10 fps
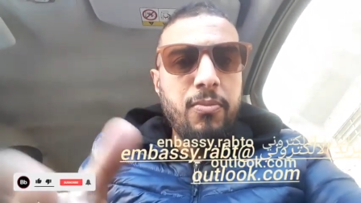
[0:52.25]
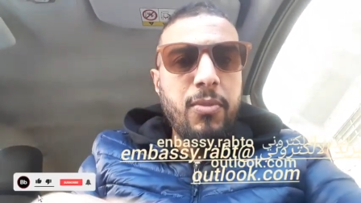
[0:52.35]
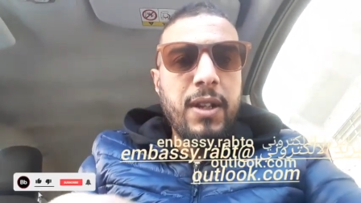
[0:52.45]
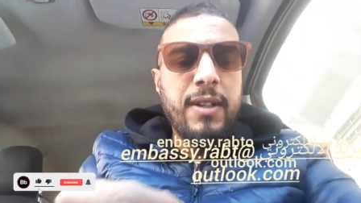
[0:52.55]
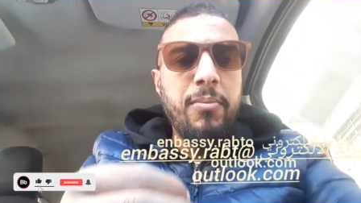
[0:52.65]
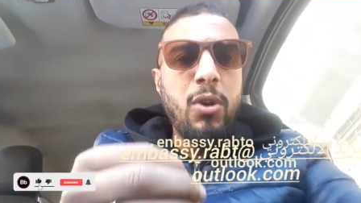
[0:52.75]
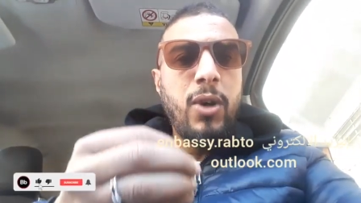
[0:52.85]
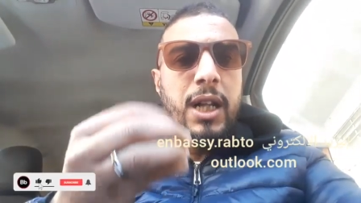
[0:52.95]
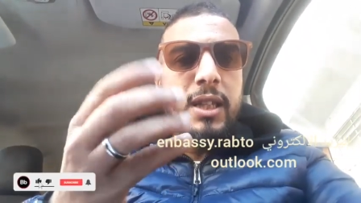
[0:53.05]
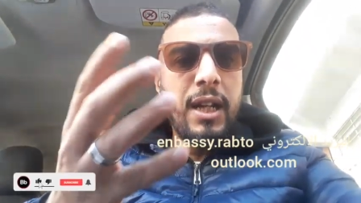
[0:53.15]
كتعمر
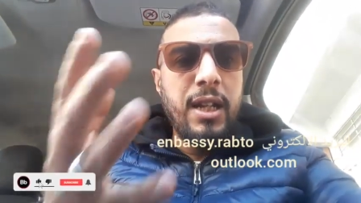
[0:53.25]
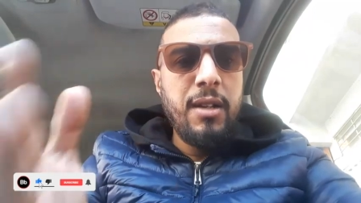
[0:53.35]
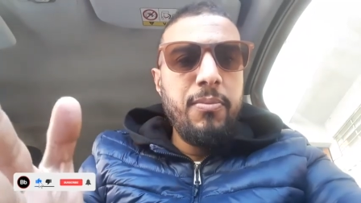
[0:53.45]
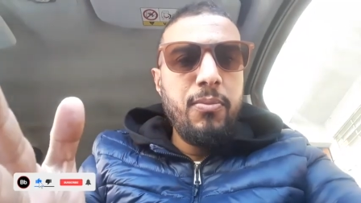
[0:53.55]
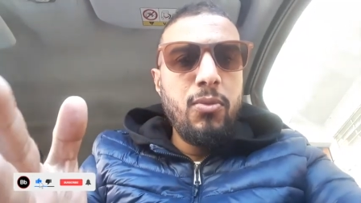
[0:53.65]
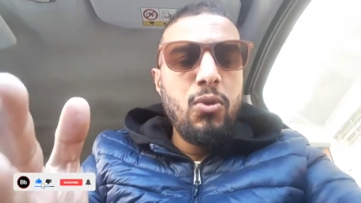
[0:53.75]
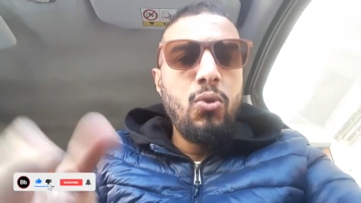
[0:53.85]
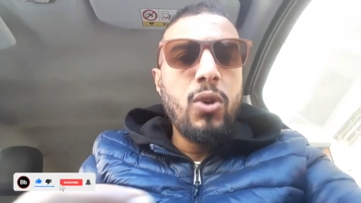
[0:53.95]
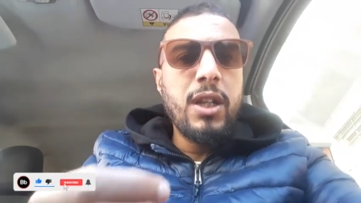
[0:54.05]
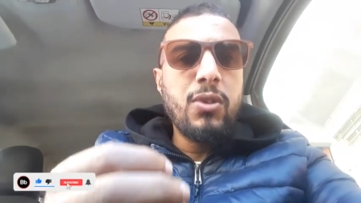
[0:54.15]
واحد الطلب
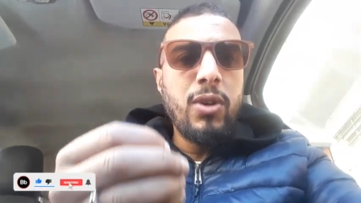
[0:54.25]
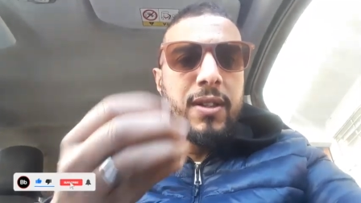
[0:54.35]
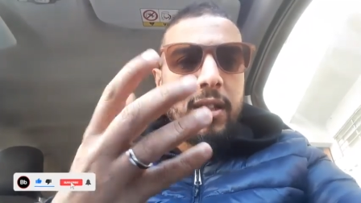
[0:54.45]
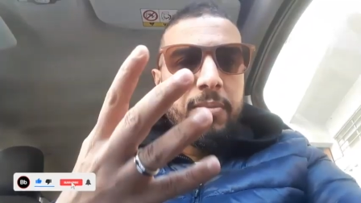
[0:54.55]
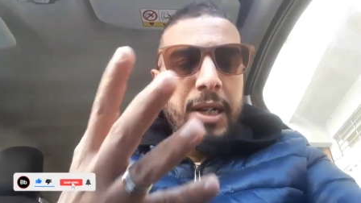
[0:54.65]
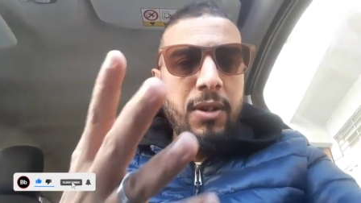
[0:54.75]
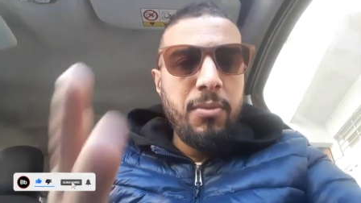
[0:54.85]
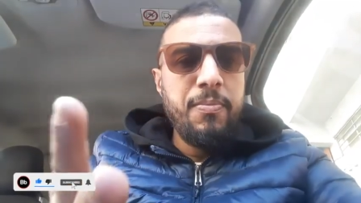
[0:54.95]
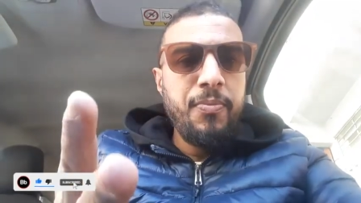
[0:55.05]
وكتواصل معهم